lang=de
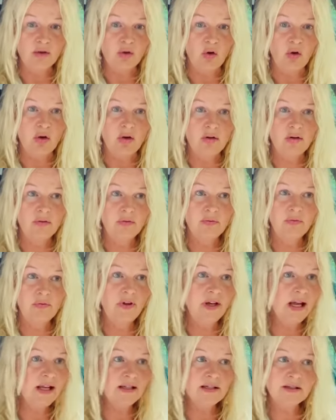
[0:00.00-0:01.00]
noch.
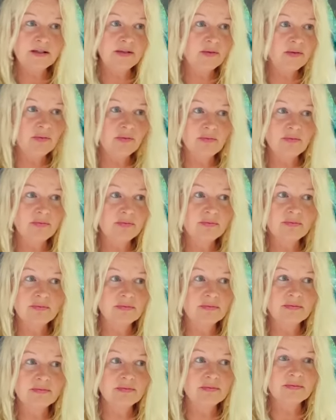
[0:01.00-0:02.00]
Vielleicht,
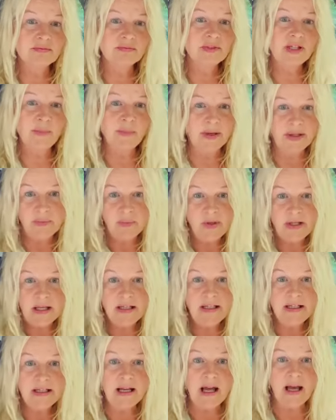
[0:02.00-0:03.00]
ich meine, ich bin ja
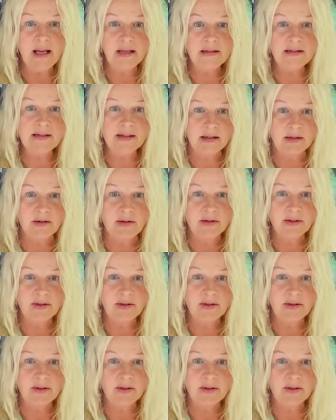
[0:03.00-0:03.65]
nicht die Einzige.